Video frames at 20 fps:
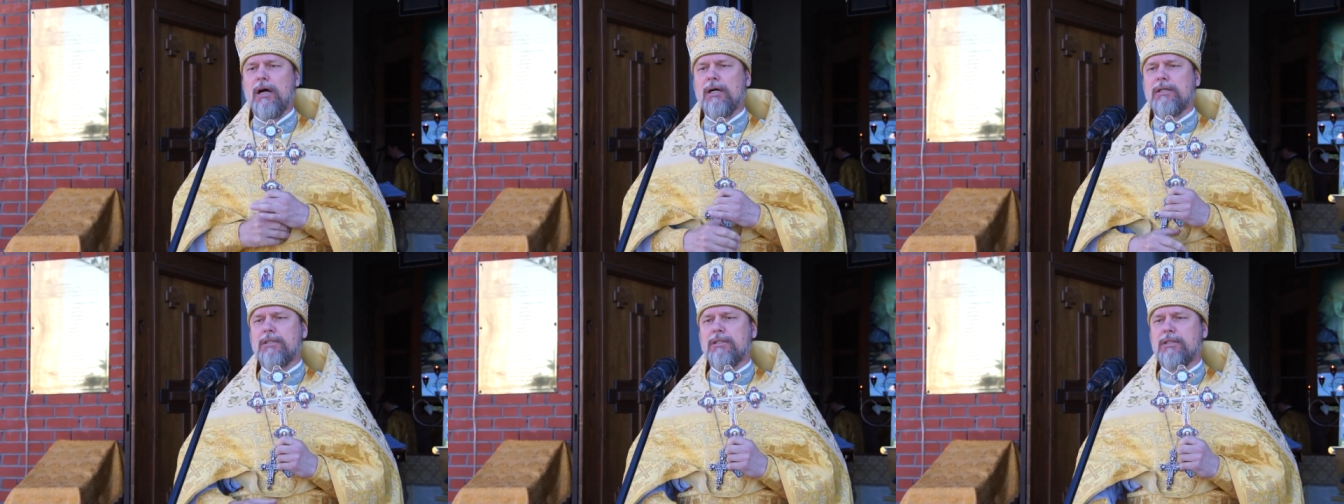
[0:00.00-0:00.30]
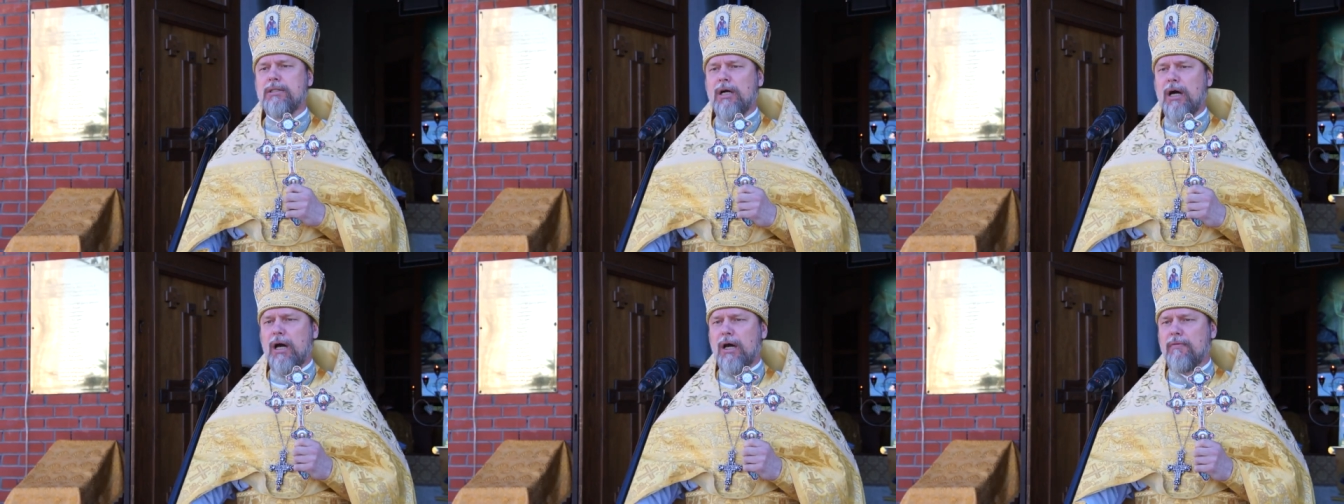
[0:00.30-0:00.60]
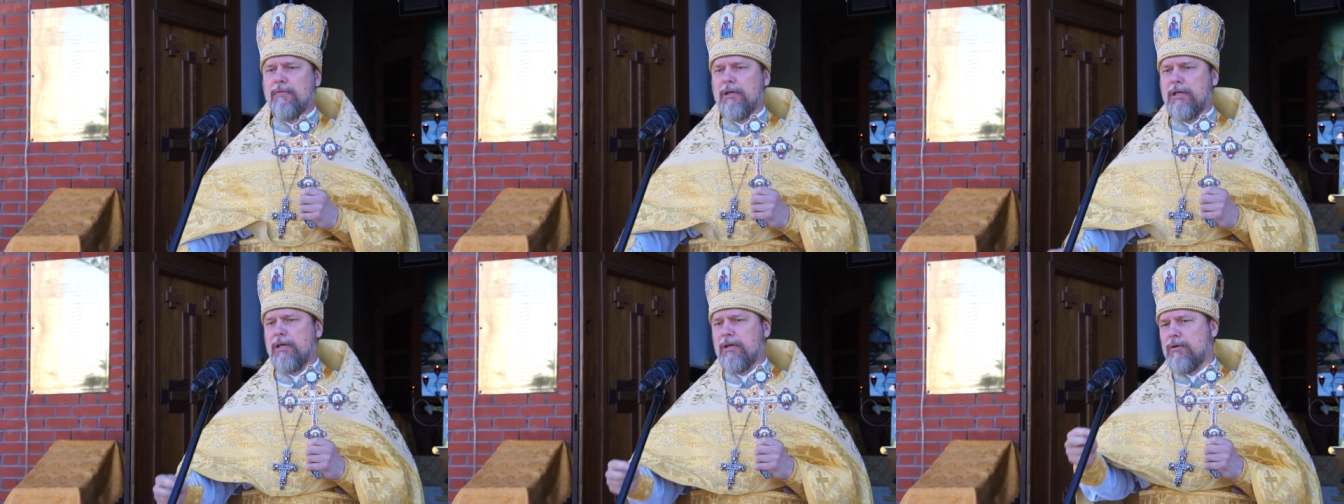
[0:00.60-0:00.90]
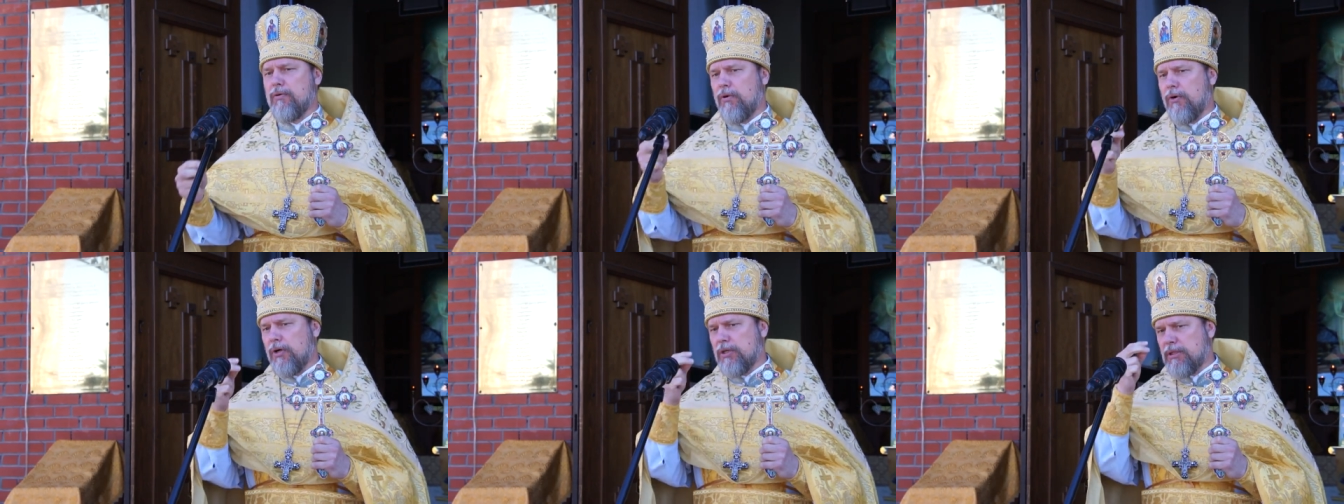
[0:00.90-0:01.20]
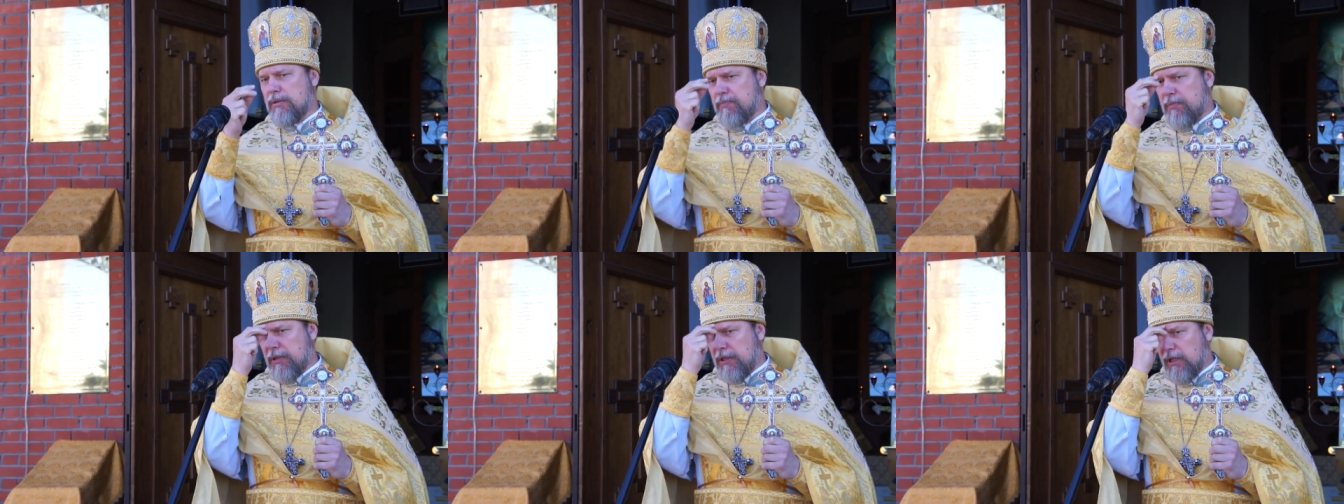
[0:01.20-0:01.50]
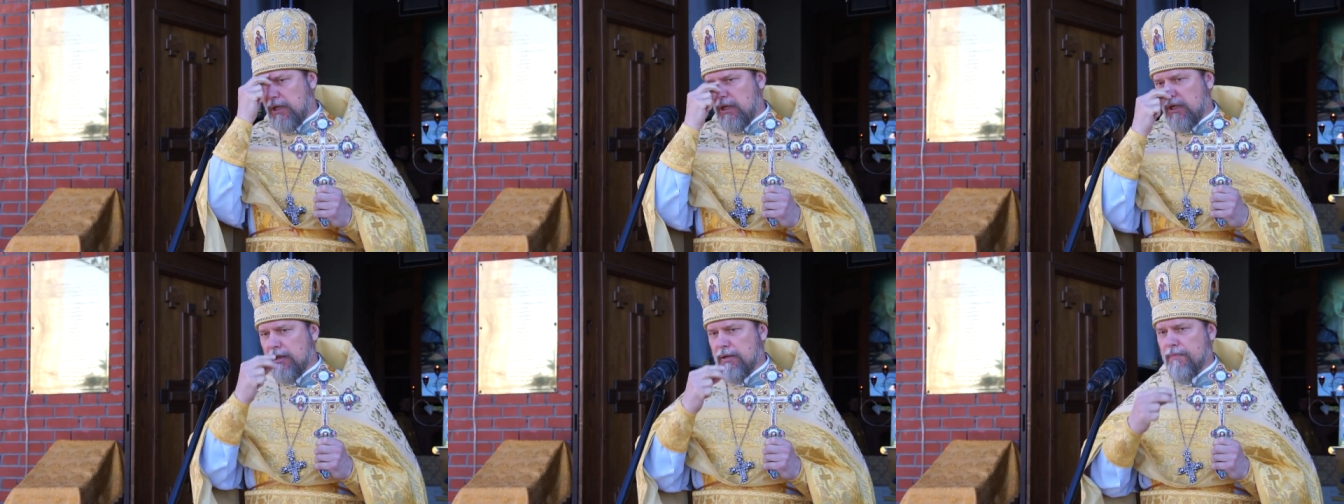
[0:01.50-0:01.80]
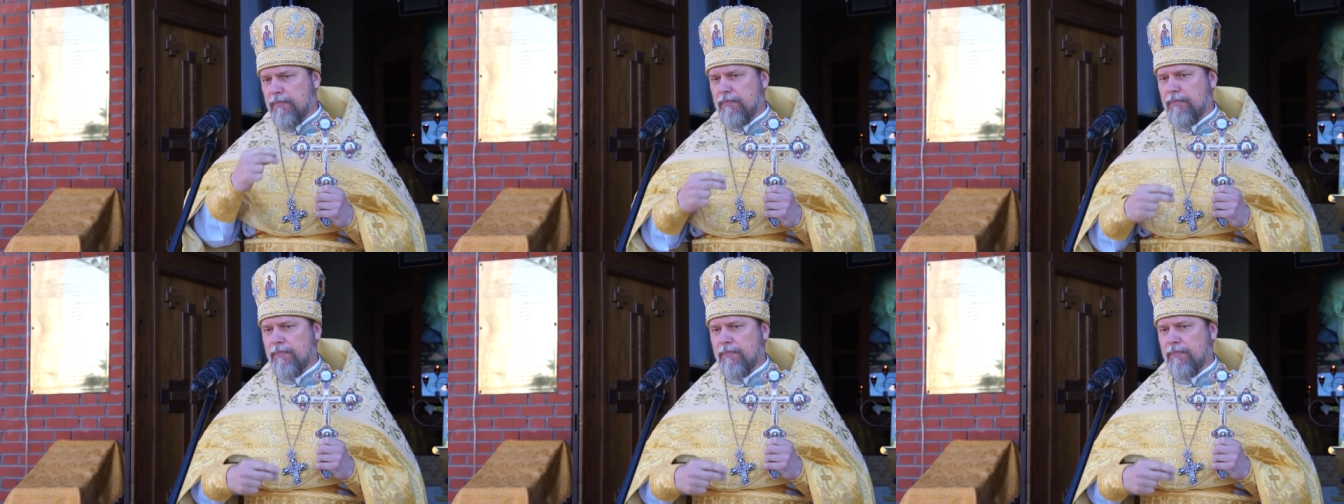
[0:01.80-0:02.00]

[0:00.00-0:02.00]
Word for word: оставили Господа.